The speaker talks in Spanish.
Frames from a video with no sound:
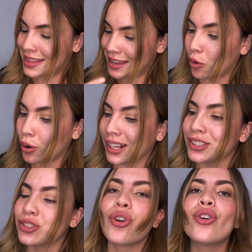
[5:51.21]
de
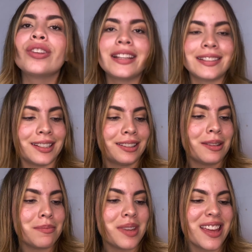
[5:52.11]
corazón, de
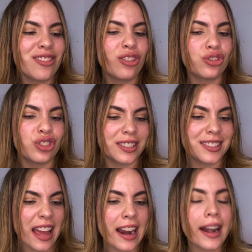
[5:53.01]
sentimientos, de
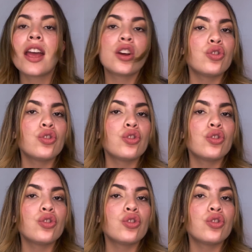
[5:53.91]
sangre,